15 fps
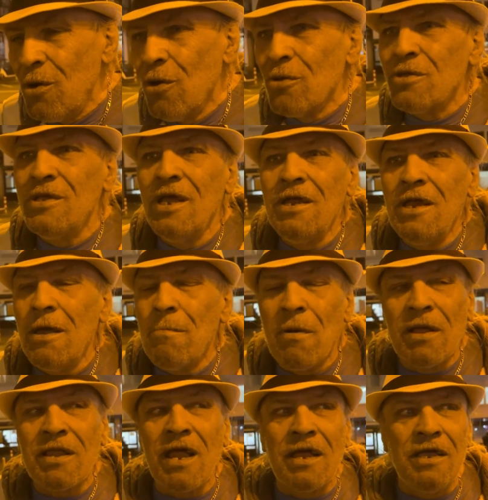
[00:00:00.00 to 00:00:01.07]
nie ma
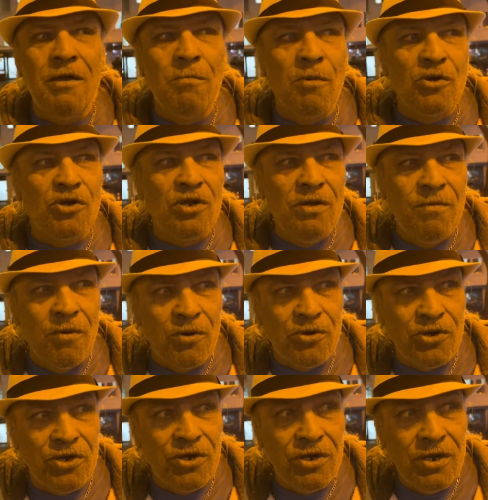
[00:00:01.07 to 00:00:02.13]
takiej możliwości.
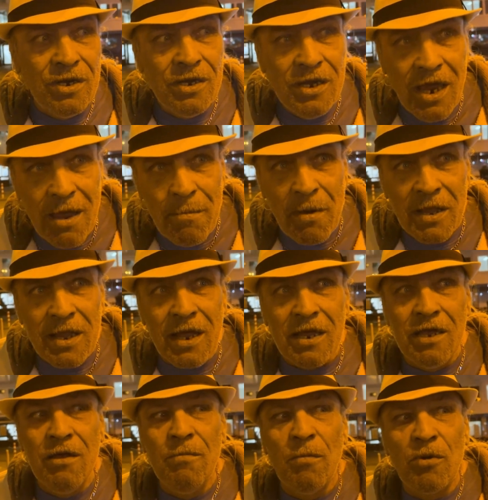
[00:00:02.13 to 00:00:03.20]
Nie ma takiej
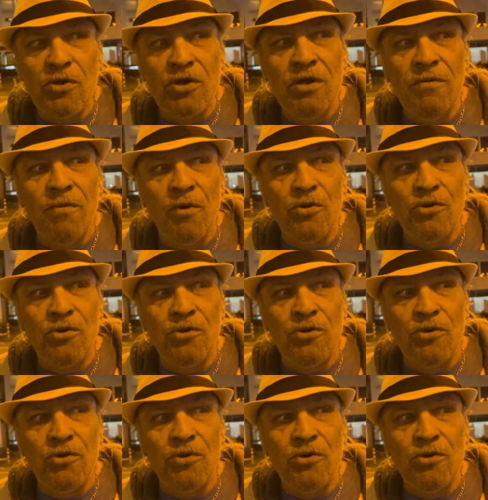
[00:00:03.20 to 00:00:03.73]
możliwości.